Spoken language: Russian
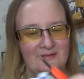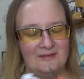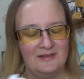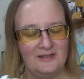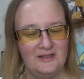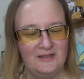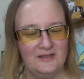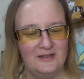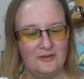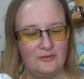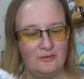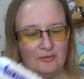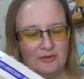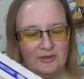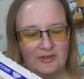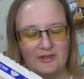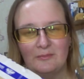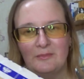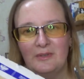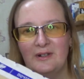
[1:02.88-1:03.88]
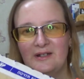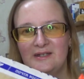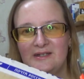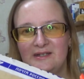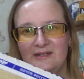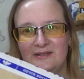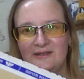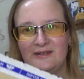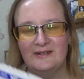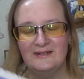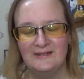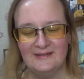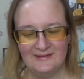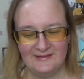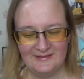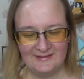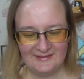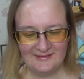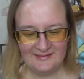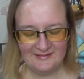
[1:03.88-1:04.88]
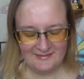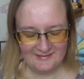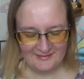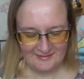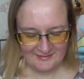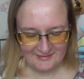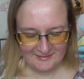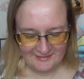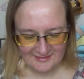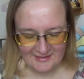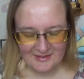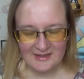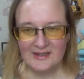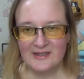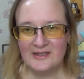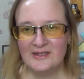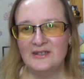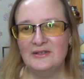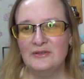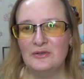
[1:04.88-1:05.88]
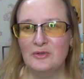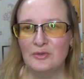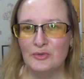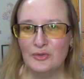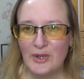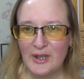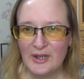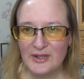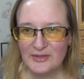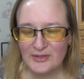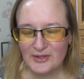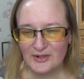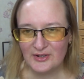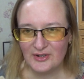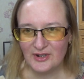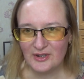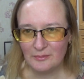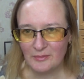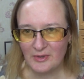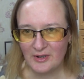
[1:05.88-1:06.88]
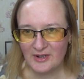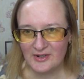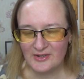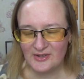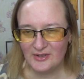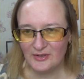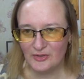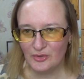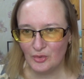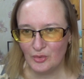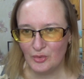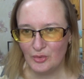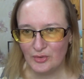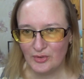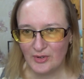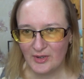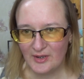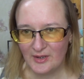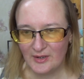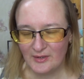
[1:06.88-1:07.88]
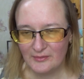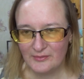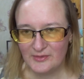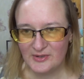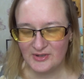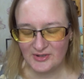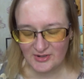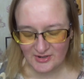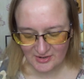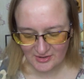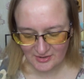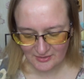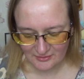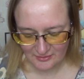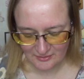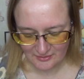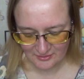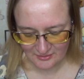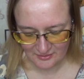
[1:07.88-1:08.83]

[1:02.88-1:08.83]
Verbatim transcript: где находится магазин. Ссылку на интернет-магазин, ну и на все